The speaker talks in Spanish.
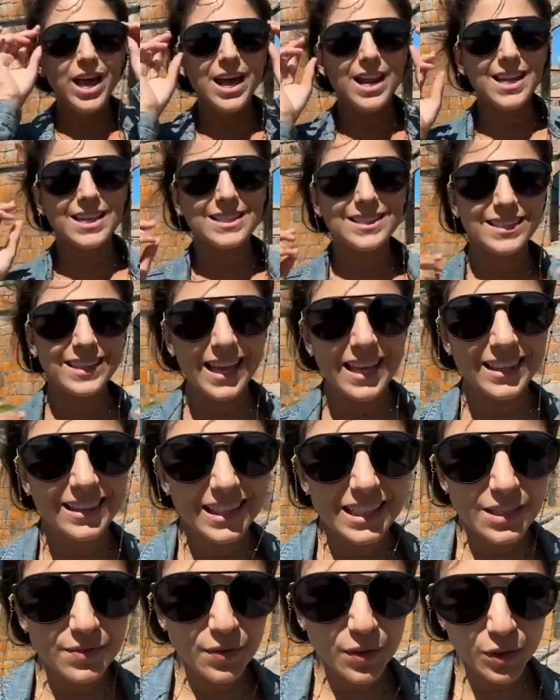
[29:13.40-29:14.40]
las
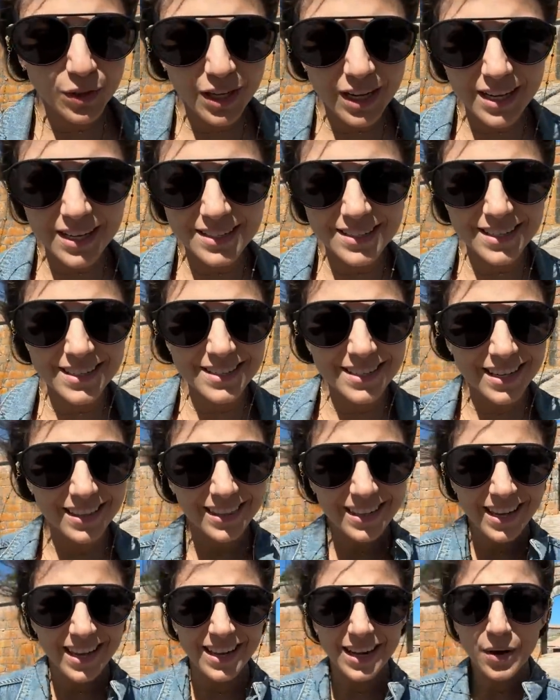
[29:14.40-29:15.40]
tantas fortalezas que
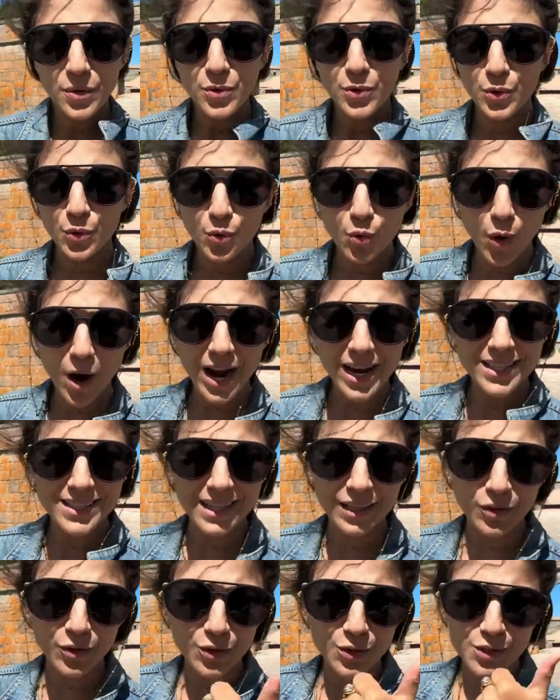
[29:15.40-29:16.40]
tiene Uruguay,
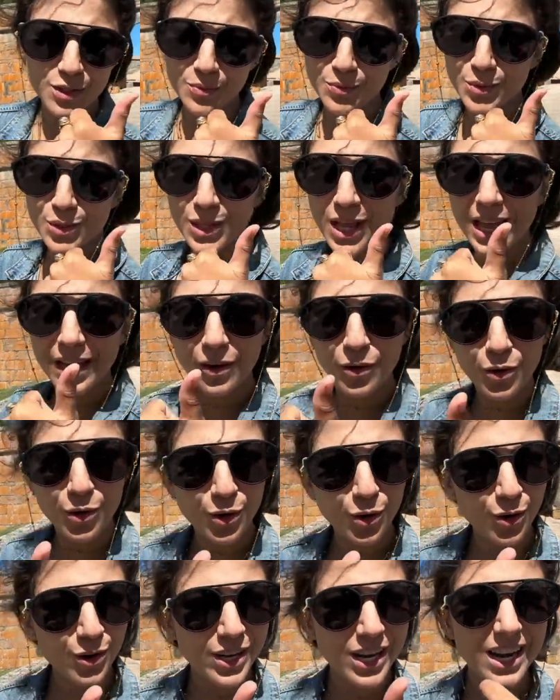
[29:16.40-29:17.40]
ya conocimos la de
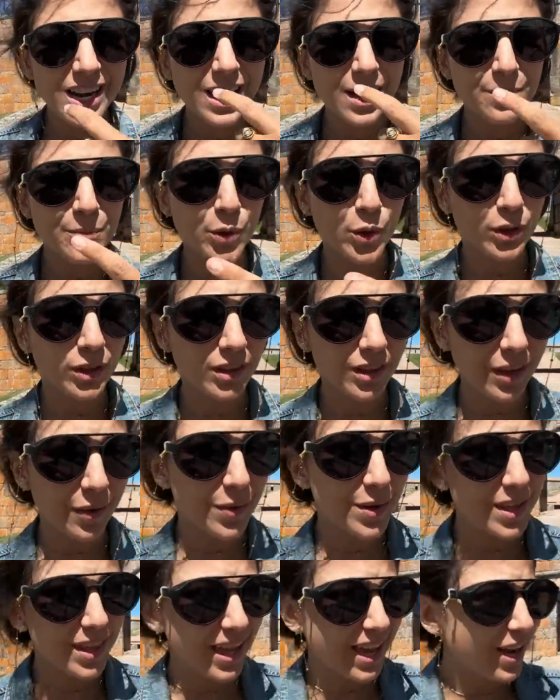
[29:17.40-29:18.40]
Colonia, la de
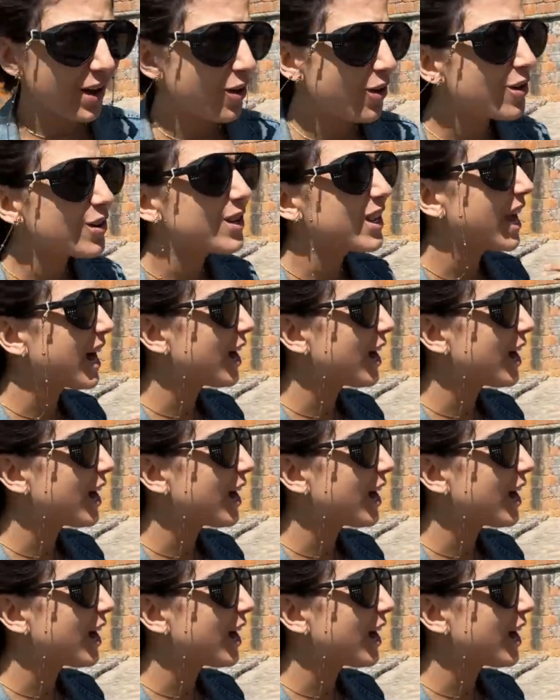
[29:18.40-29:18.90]
Montevideo y